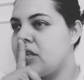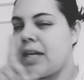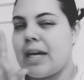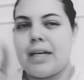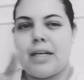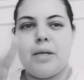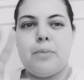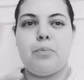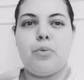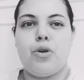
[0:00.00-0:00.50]

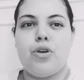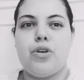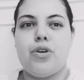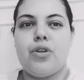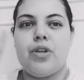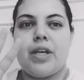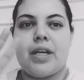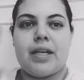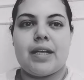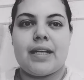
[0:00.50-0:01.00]
carne y
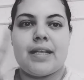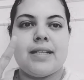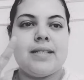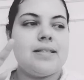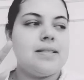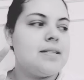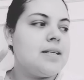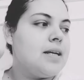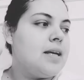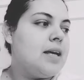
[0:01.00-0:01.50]
pollo de
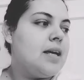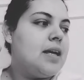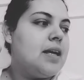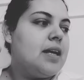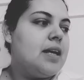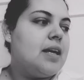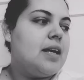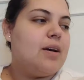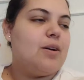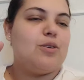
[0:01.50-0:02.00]
res.
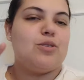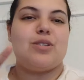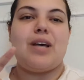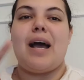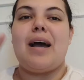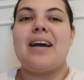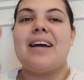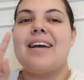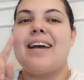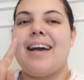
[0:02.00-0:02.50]
O
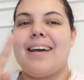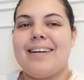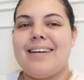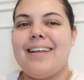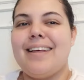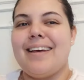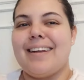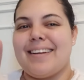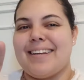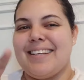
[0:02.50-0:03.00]
sea,
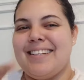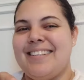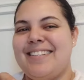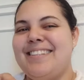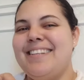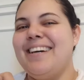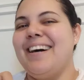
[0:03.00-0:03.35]
carne de res.